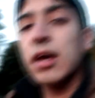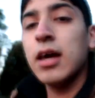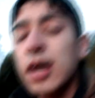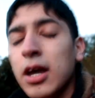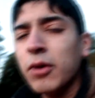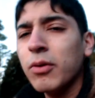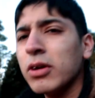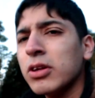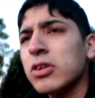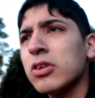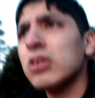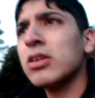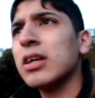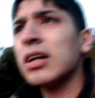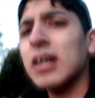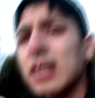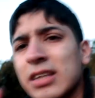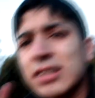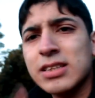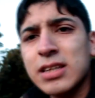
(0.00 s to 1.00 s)
Es cuestión
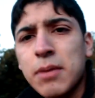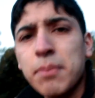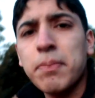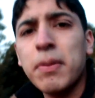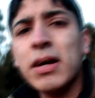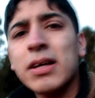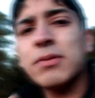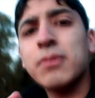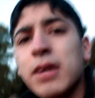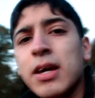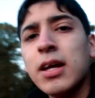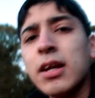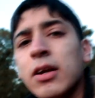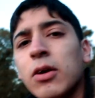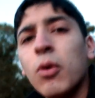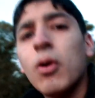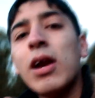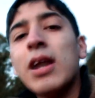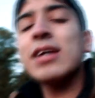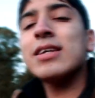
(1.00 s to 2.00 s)
de que sepas bien
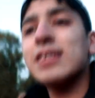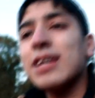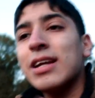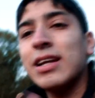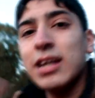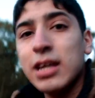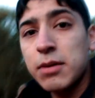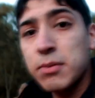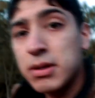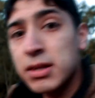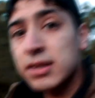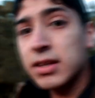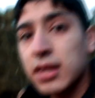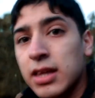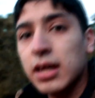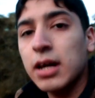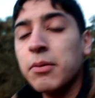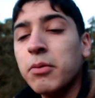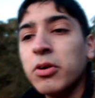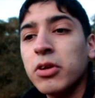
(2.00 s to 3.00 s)
cuál es el límite,
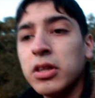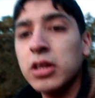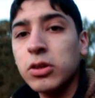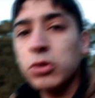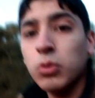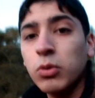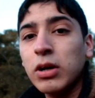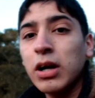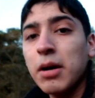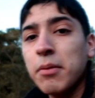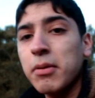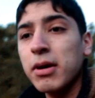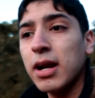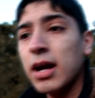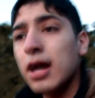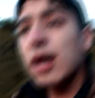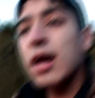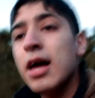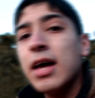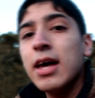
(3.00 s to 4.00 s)
digamos, de tu
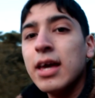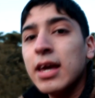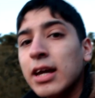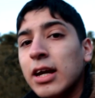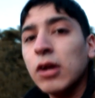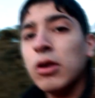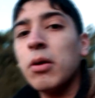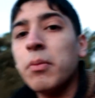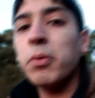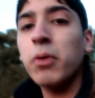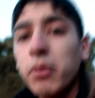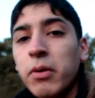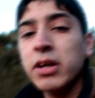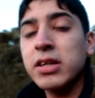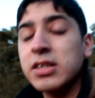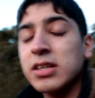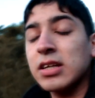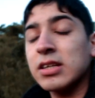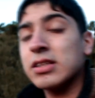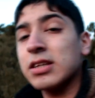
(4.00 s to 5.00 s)
cámara y que lo
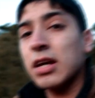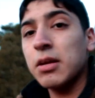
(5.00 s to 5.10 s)
aproveches.